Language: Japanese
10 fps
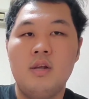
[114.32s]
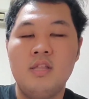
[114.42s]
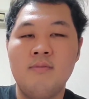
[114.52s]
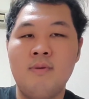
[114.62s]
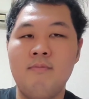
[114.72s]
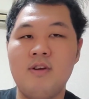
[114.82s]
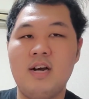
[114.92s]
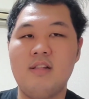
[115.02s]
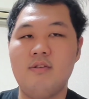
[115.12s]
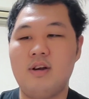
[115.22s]
馴染み
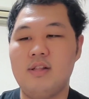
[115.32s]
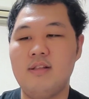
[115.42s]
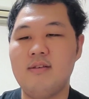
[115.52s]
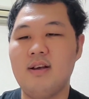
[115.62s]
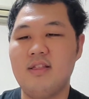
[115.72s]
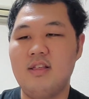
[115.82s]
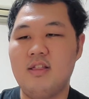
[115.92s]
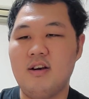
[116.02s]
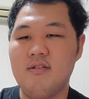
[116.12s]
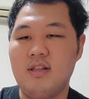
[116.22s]
深いというか懐かしいん
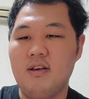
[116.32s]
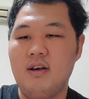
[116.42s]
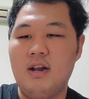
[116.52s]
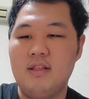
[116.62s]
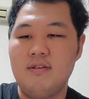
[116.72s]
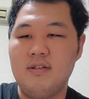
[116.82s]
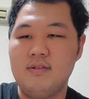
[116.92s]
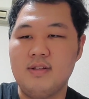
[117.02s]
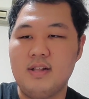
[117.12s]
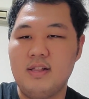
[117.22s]
ちゃうっていう話はし
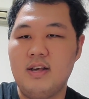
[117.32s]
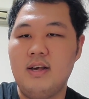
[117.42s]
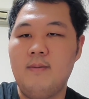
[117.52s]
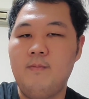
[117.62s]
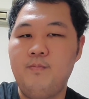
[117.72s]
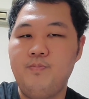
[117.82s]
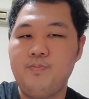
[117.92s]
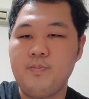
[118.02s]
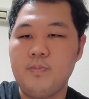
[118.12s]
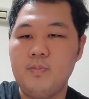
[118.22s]
とったんで、
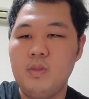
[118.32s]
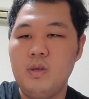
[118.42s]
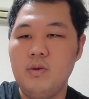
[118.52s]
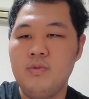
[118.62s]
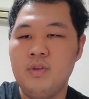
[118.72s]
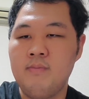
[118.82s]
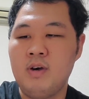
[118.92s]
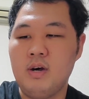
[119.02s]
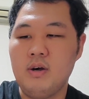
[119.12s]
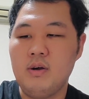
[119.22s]
それで
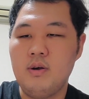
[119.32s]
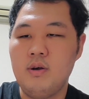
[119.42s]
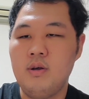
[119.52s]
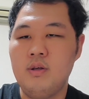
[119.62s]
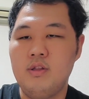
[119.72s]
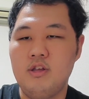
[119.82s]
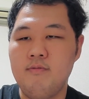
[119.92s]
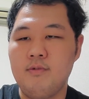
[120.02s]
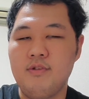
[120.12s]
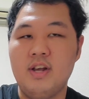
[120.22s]
まあ、自由
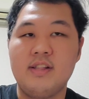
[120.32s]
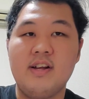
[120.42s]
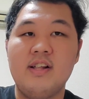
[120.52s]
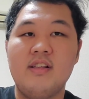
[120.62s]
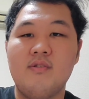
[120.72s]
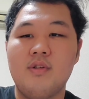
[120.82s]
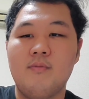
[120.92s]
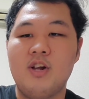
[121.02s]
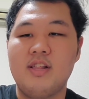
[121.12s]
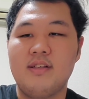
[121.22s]
もそれやったらっていうことで
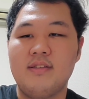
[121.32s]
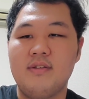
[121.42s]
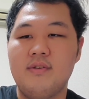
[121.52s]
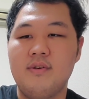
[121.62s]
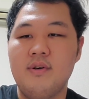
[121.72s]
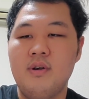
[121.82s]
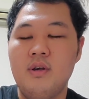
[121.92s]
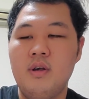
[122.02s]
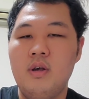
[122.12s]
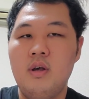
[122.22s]
もらったんですけど、
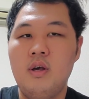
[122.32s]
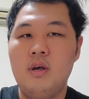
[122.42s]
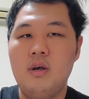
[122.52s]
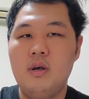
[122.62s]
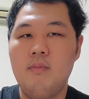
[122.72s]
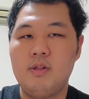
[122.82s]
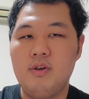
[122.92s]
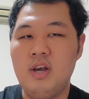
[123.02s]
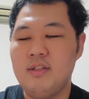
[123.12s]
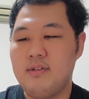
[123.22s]
まあと
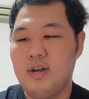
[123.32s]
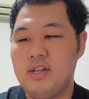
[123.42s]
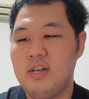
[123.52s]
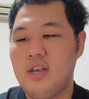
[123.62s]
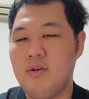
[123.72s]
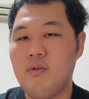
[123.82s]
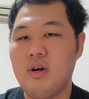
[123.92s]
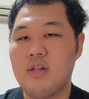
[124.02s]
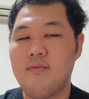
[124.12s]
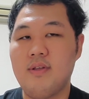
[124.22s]
りあね、当てていこう
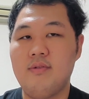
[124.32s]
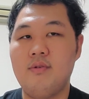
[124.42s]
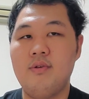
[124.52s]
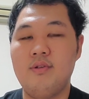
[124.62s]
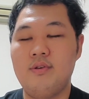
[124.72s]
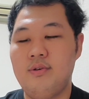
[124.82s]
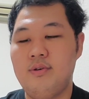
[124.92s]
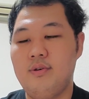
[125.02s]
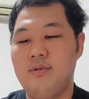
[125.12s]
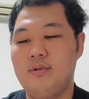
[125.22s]
かなと思います。
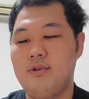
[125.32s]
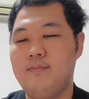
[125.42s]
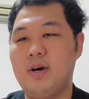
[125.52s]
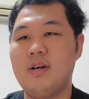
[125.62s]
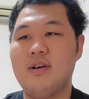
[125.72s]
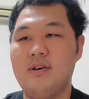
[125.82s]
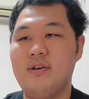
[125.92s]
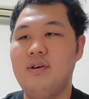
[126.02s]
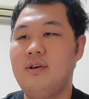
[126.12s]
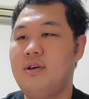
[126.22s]
66
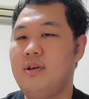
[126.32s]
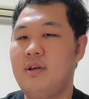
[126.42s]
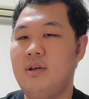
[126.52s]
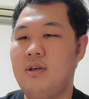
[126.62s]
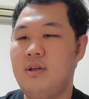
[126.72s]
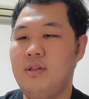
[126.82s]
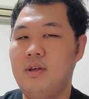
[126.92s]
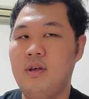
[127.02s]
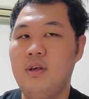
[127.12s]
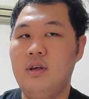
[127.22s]
パック。
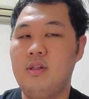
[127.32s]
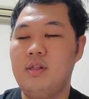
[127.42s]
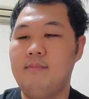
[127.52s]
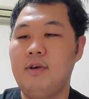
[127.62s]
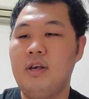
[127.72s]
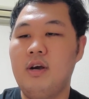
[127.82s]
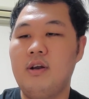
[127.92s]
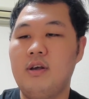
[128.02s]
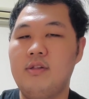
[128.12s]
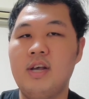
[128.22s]
名前あ
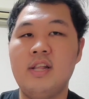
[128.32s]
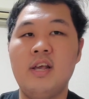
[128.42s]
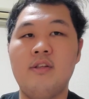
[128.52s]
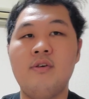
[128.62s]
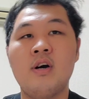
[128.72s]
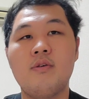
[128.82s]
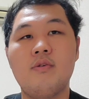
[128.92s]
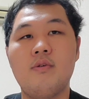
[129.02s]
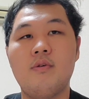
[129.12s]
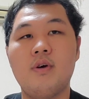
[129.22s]
るやん。だいたい1
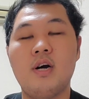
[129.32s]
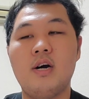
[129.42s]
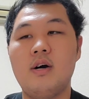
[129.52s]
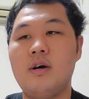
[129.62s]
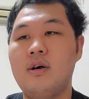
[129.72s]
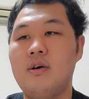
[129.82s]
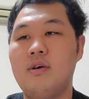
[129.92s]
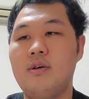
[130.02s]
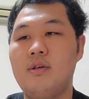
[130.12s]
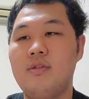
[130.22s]
箱が
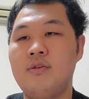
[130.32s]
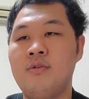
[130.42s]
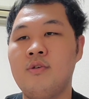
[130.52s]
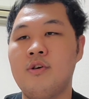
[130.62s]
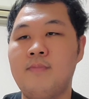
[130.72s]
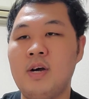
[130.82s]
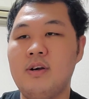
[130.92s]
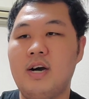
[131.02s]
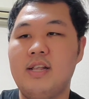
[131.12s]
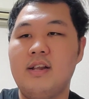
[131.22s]
16
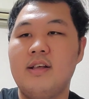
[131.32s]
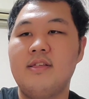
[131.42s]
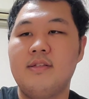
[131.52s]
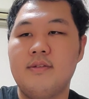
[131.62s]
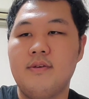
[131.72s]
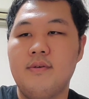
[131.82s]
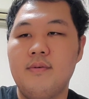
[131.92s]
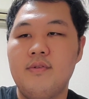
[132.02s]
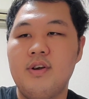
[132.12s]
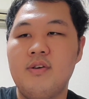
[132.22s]
パック入ってるらしいんですよ。
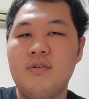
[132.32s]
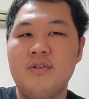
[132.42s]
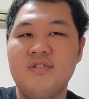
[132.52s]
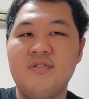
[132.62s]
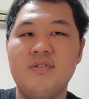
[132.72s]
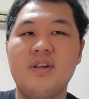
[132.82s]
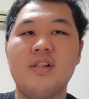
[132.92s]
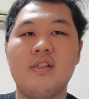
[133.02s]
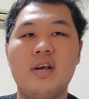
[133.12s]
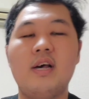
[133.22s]
それは66
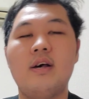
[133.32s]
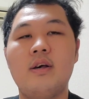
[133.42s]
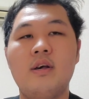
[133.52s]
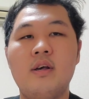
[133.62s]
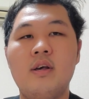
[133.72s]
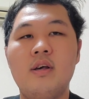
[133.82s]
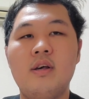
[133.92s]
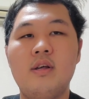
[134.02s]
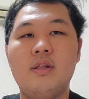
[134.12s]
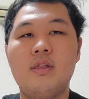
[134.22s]
なんで、
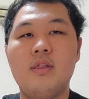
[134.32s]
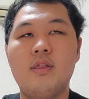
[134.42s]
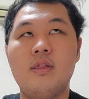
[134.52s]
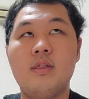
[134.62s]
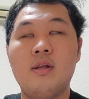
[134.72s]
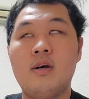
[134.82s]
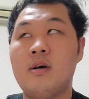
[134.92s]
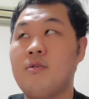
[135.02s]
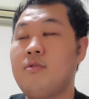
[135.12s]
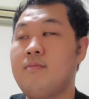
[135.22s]

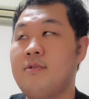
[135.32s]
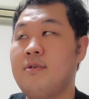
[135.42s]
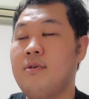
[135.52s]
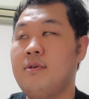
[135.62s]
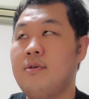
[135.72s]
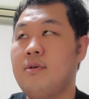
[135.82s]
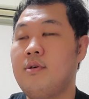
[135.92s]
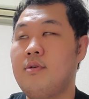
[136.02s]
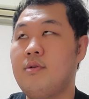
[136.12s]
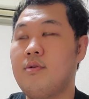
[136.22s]
何箱分
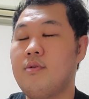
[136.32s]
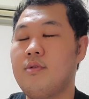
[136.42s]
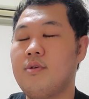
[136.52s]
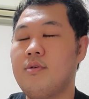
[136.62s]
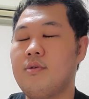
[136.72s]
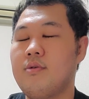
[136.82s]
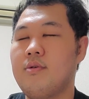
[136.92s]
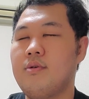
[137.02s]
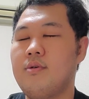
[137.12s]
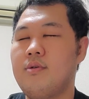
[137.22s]
?66、
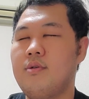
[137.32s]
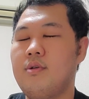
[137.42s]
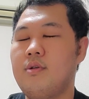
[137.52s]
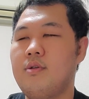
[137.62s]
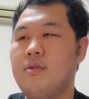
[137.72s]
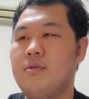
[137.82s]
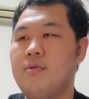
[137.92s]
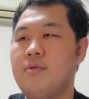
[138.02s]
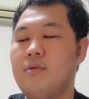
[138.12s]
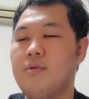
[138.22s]

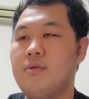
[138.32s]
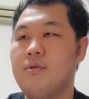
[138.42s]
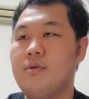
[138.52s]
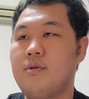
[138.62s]
16。6